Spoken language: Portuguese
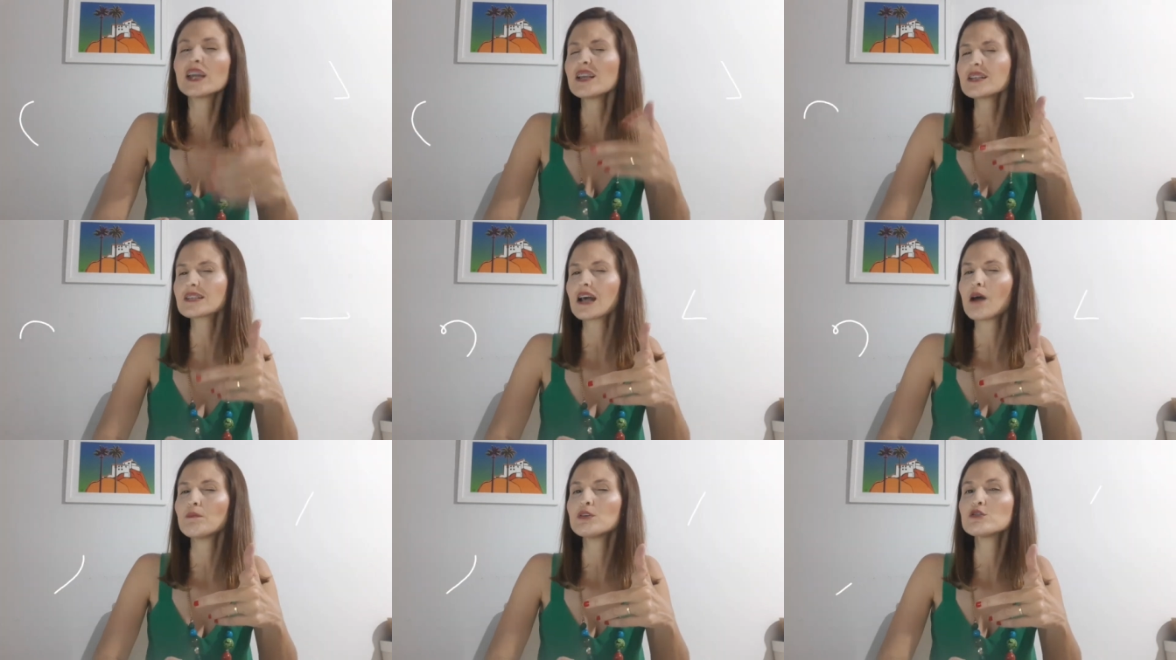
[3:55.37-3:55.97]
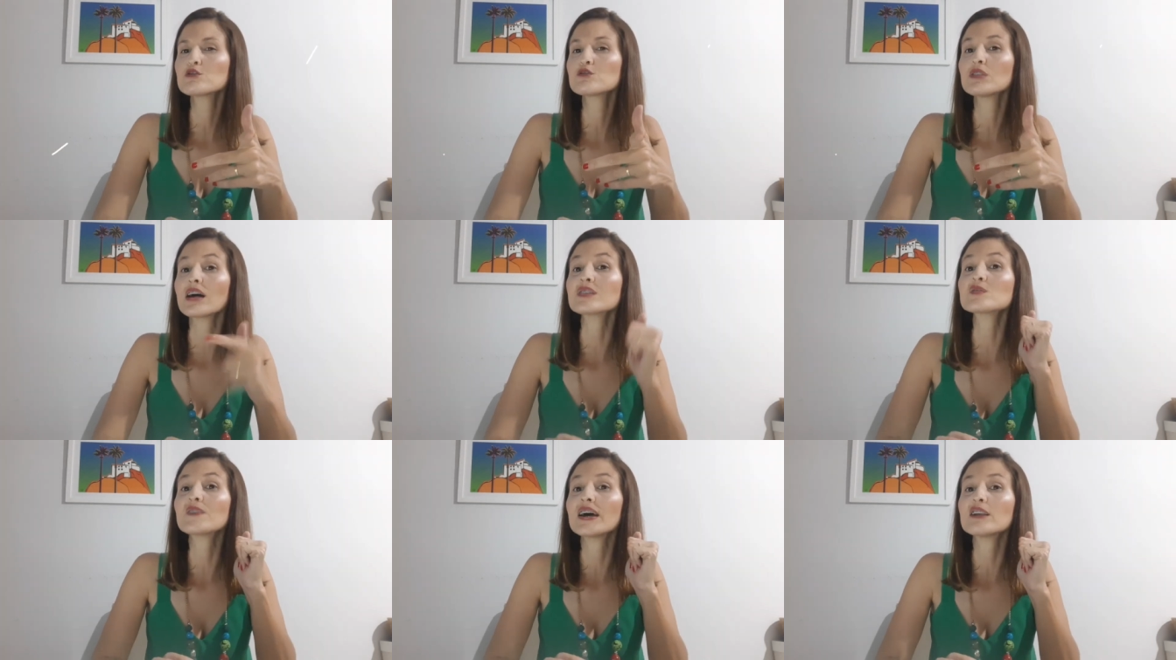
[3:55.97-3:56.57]
Quem sabe
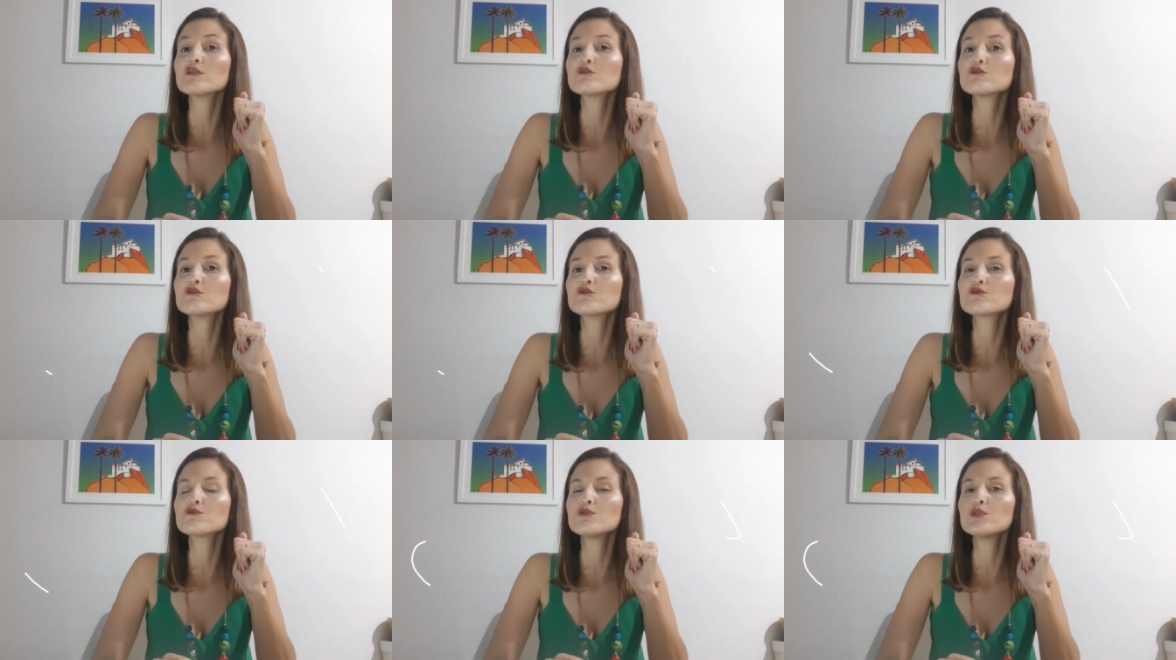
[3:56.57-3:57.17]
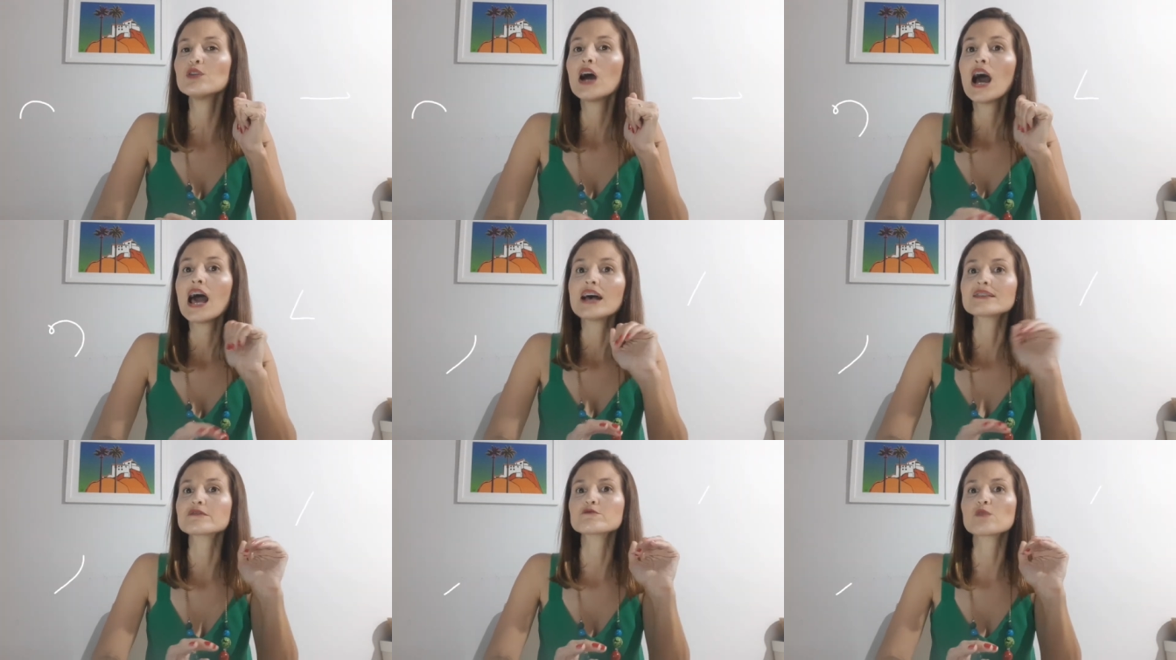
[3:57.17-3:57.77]
nas férias de julho
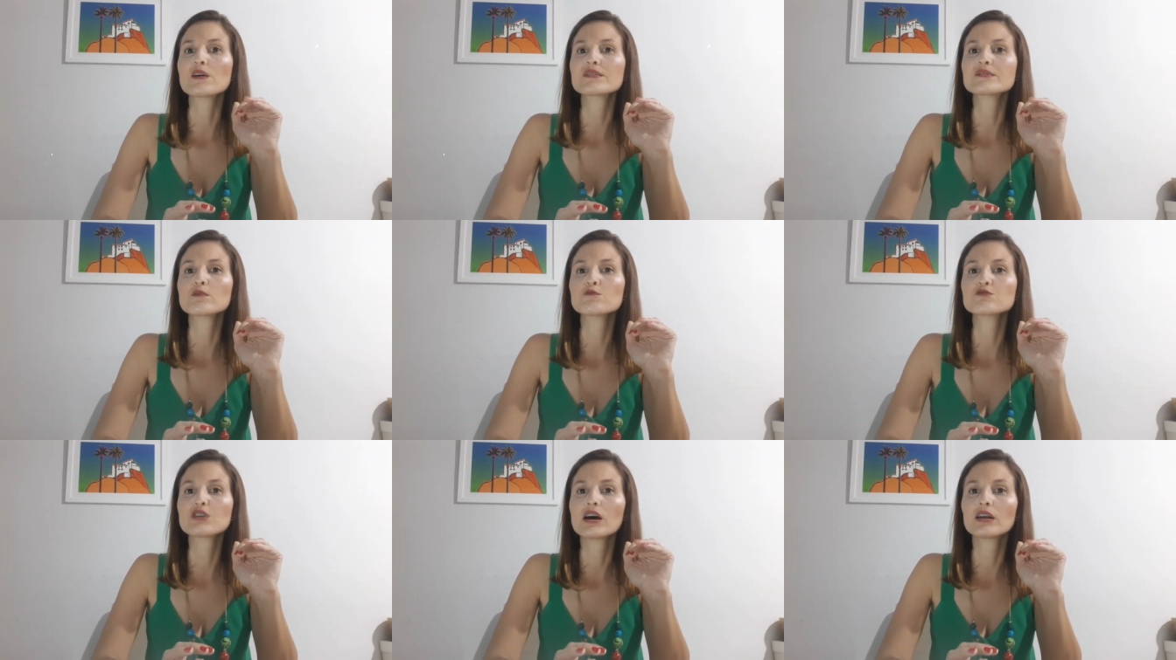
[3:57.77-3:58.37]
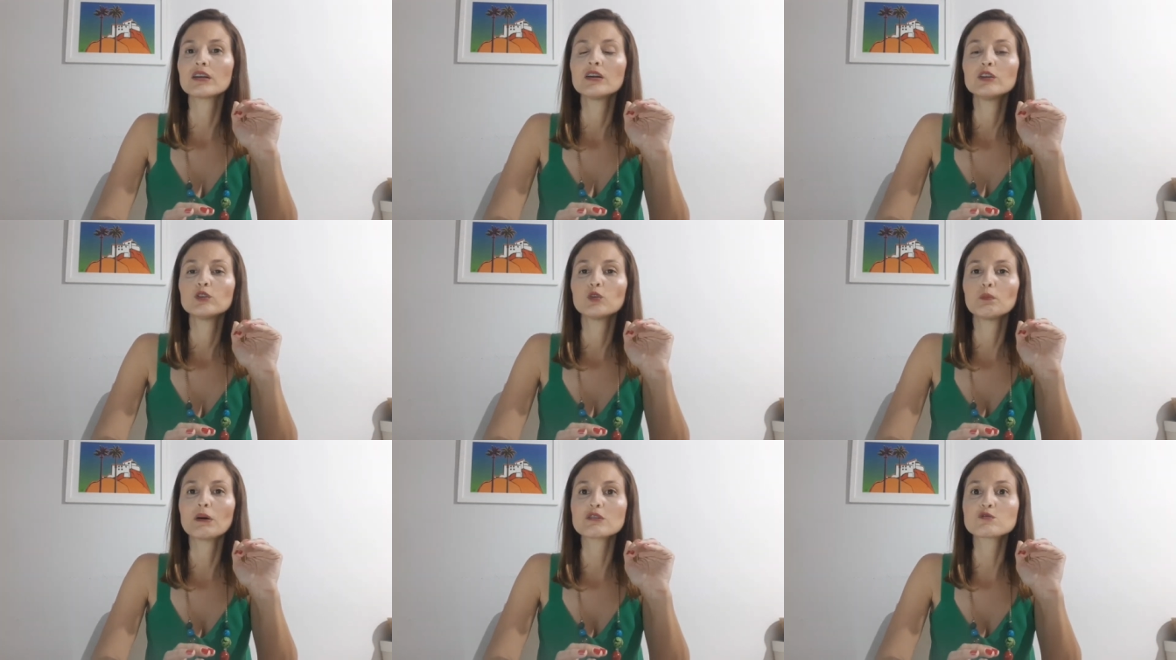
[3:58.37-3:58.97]
essa situação já
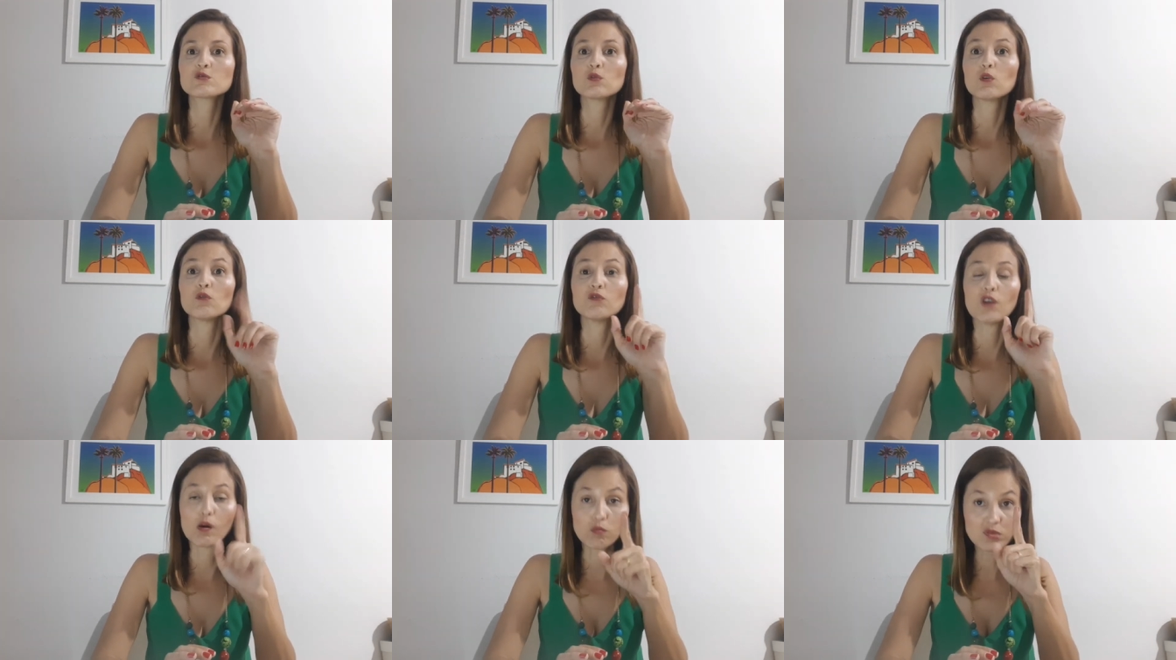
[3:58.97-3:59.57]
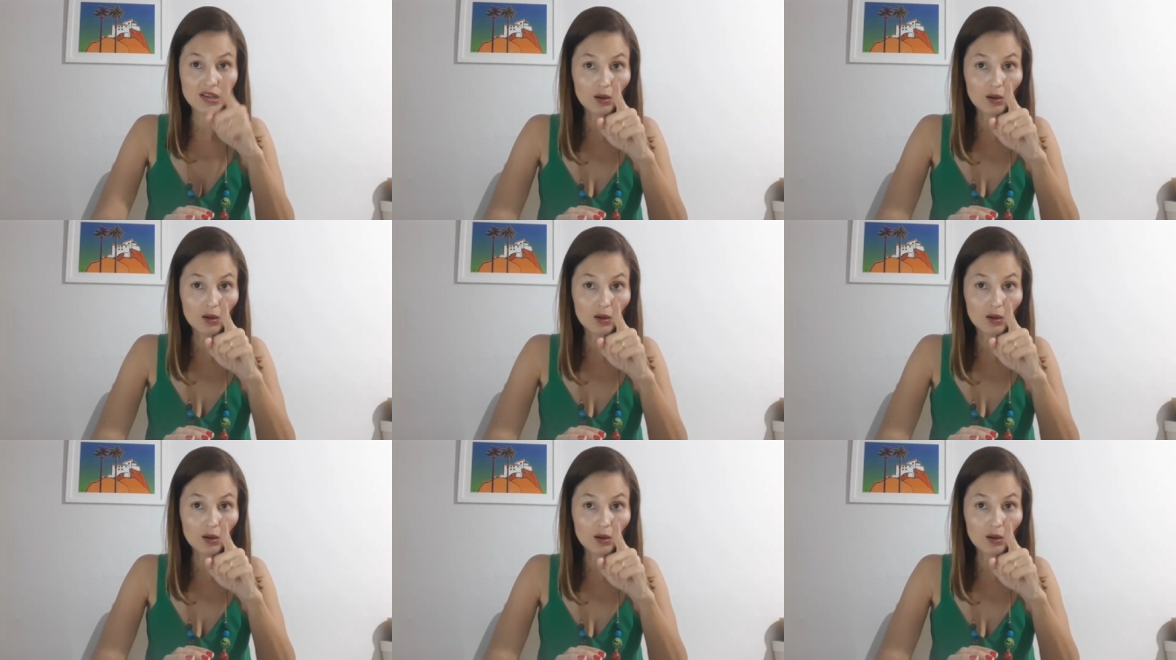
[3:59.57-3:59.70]
não passou. Vamos